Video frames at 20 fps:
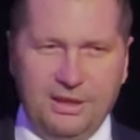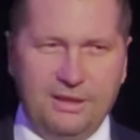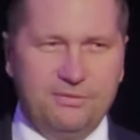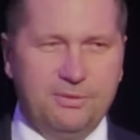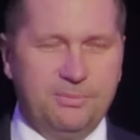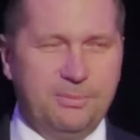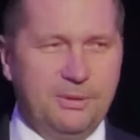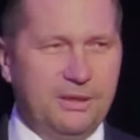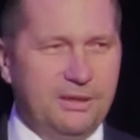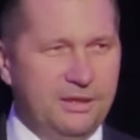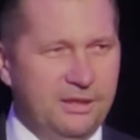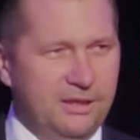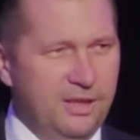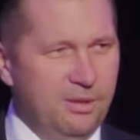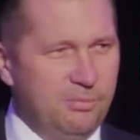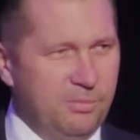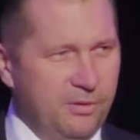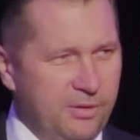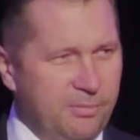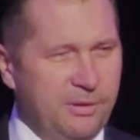Ale wie pan,
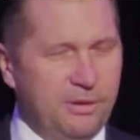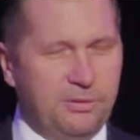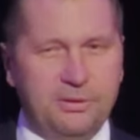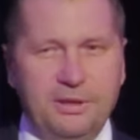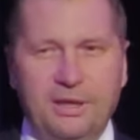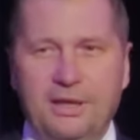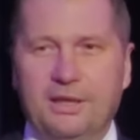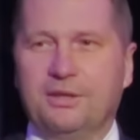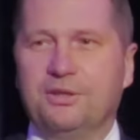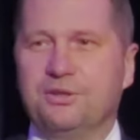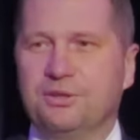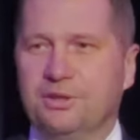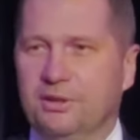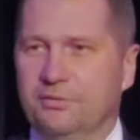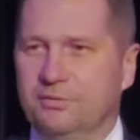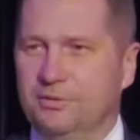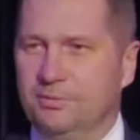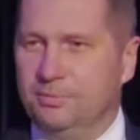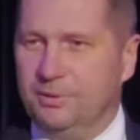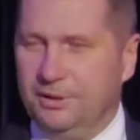powiem panu tak,
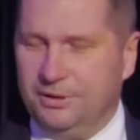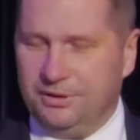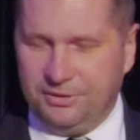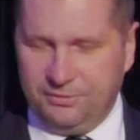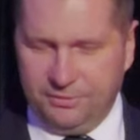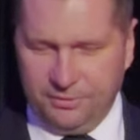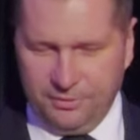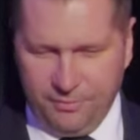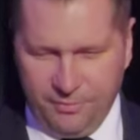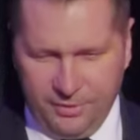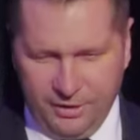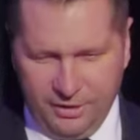szanownym państwu,